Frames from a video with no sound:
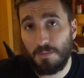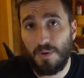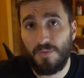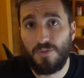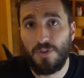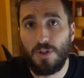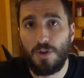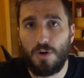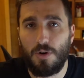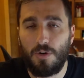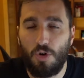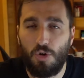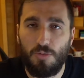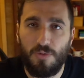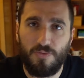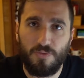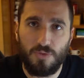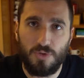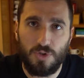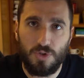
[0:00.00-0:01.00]
ma vi dirò
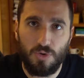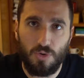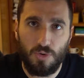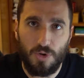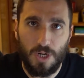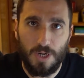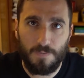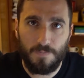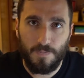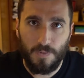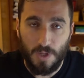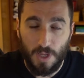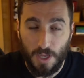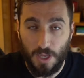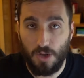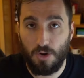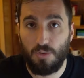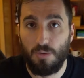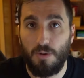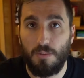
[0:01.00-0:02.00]
come funziona
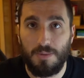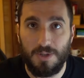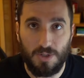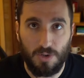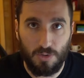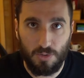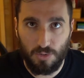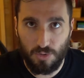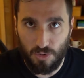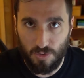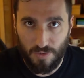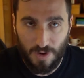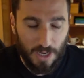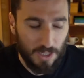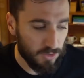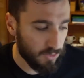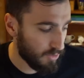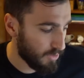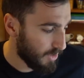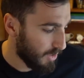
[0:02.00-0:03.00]
e come mi sono
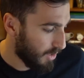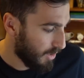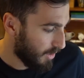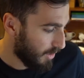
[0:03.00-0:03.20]
trovato